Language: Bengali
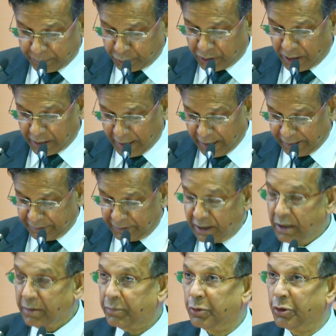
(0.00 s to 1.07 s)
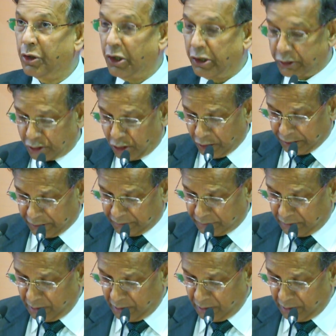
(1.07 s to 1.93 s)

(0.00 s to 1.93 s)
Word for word: প্রদান আইন প্রণয়ন করেন